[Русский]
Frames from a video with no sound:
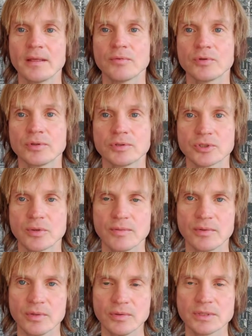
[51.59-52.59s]
И вот,
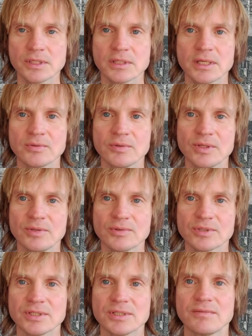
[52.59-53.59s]
чтобы вернуться на эту
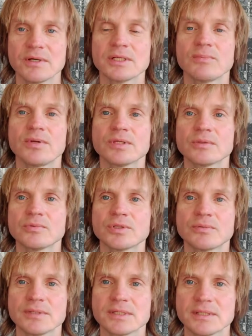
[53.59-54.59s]
линию жизни, важно
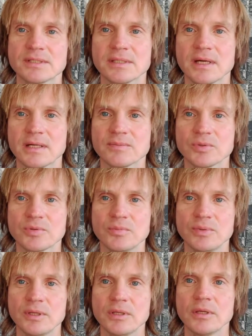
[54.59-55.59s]
прислушиваться к знакам
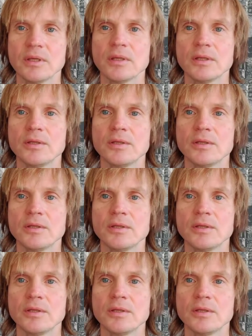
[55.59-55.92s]
судьбы